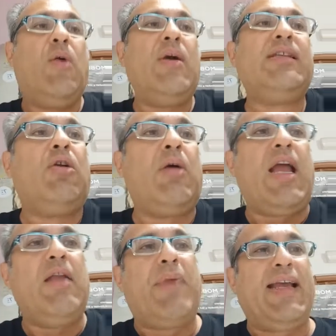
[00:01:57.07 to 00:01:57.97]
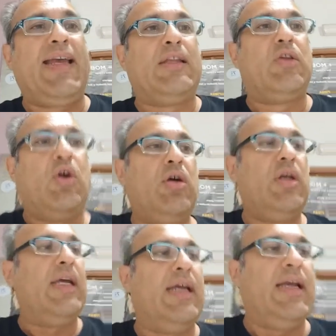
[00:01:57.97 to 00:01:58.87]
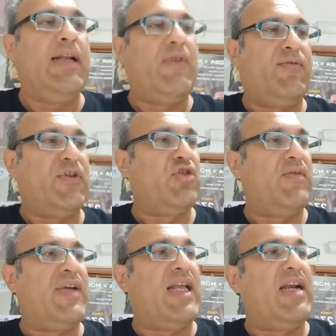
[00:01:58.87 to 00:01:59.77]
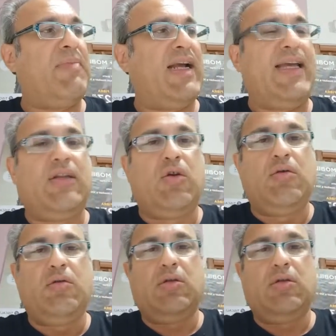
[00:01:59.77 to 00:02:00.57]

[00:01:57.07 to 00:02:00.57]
questo è il pacchetto eh, ve lo faccio rivedere il pacchetto